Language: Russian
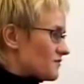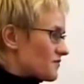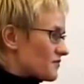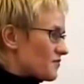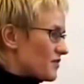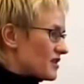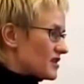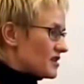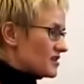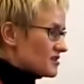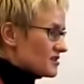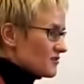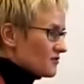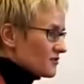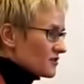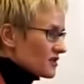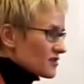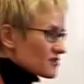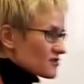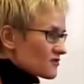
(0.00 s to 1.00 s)
понятие
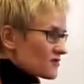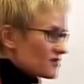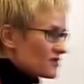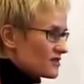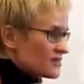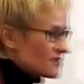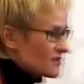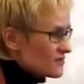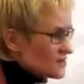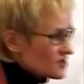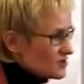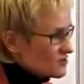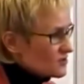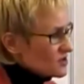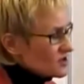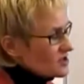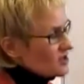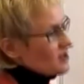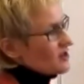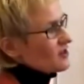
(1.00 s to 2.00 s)
финансовой
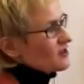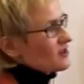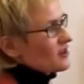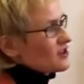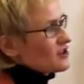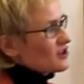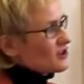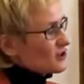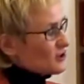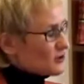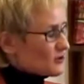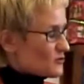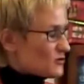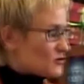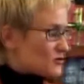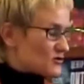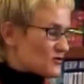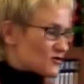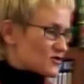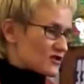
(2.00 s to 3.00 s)
независимости, когда некоторым
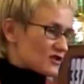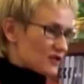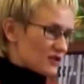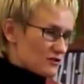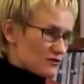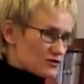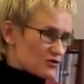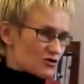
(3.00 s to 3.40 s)
людям задаешь,